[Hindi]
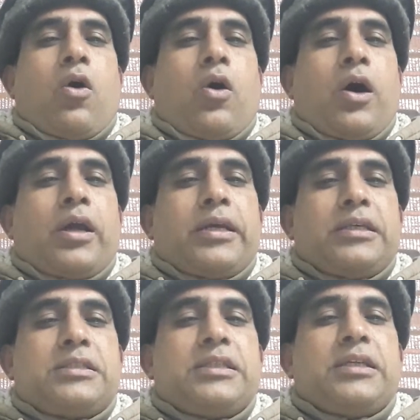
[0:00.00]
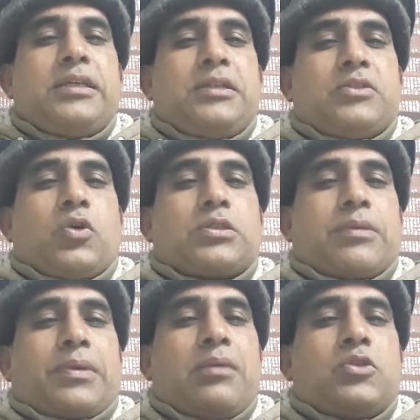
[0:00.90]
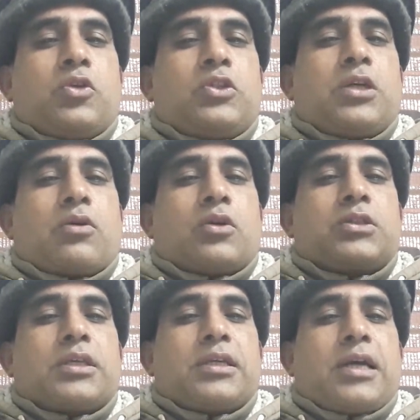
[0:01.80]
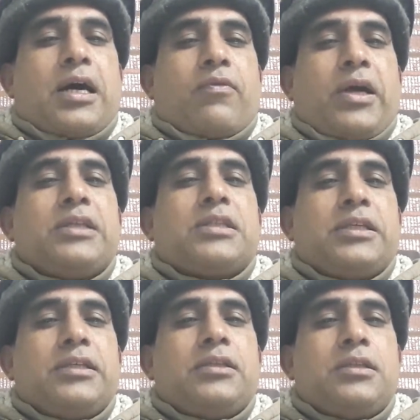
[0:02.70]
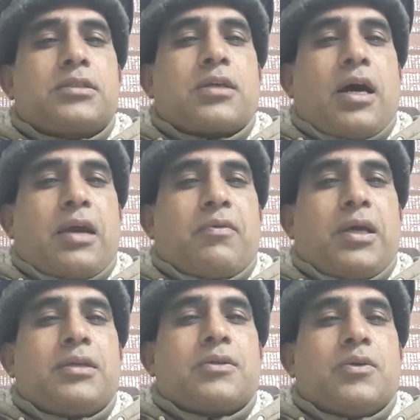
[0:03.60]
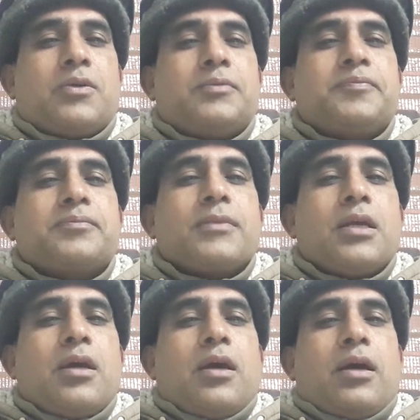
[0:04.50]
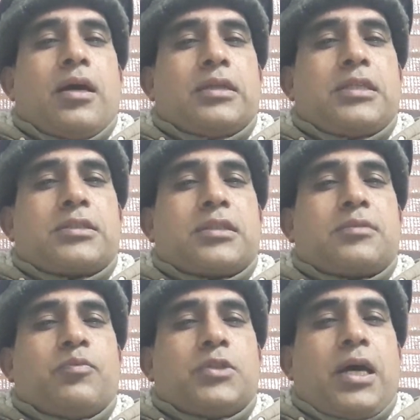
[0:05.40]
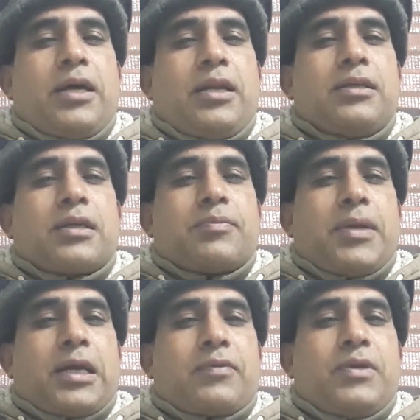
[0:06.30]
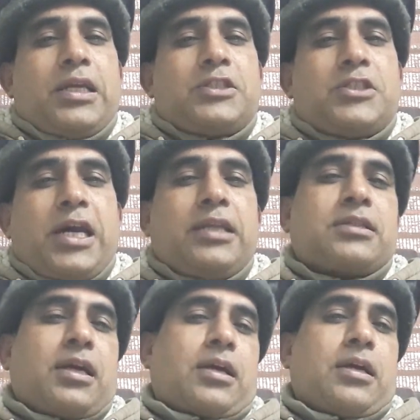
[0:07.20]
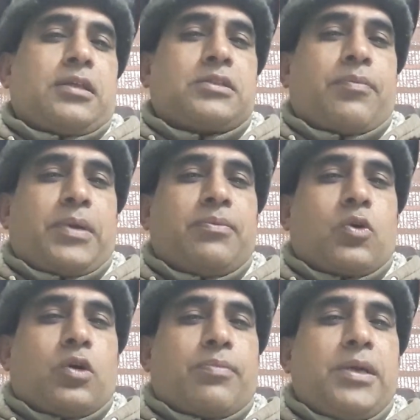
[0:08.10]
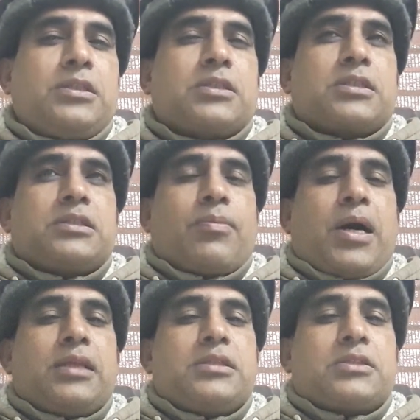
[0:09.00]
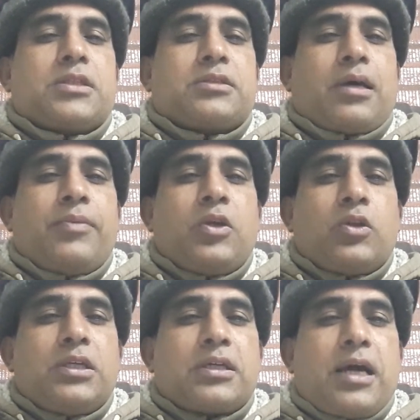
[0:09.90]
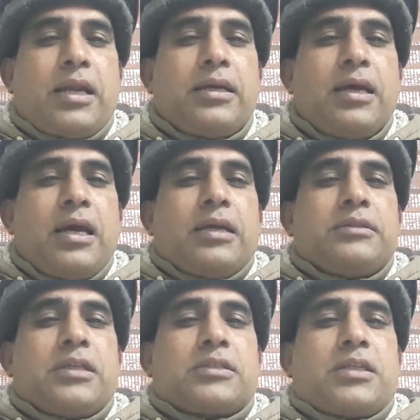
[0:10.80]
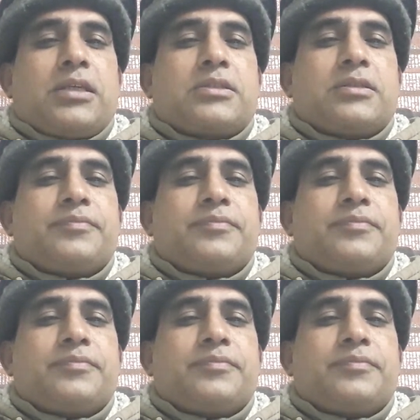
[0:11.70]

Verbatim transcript: और इसी जो सुप्रीम जुडिशल कौंसिल की कार्रवाई थी इस कार्रवाई को जस्टिस मुजाहिर अली अकबर नकवी ने चैलेंज कर रखा था सुप्रीम कोर्ट में जिसकी समात जस्टिस अमीनुद्दीन खान जस्टिस